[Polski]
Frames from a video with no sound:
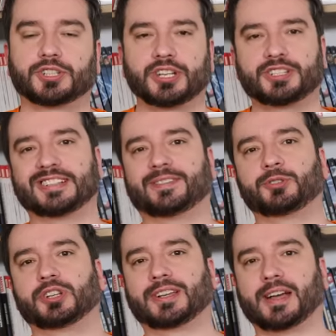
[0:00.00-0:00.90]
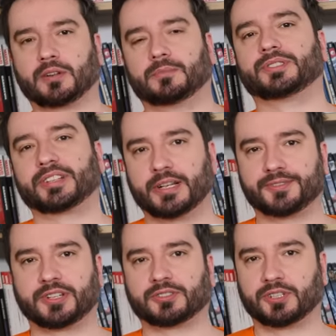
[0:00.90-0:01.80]
Cześć, nazywam się Karol
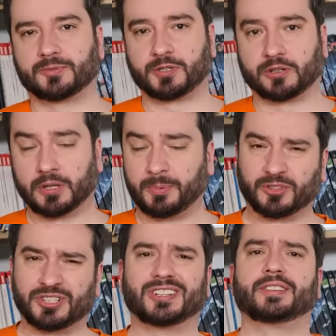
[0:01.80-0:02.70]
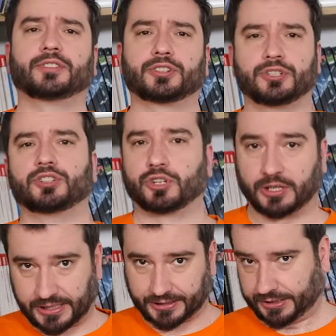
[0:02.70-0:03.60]
Modzelewski, to jest przegląd pewno nie
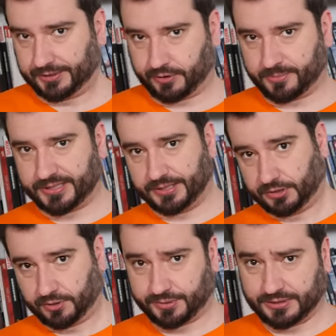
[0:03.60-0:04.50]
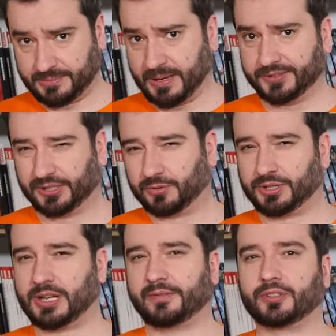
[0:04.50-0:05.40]
najważniejszych, ale takich informacji, które są zabawne, są
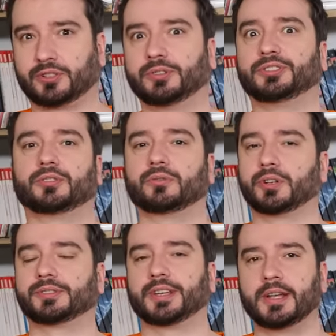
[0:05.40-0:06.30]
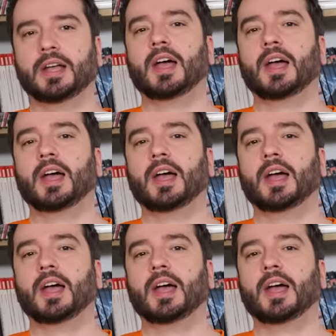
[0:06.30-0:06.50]
ciekawe, są intrygujące.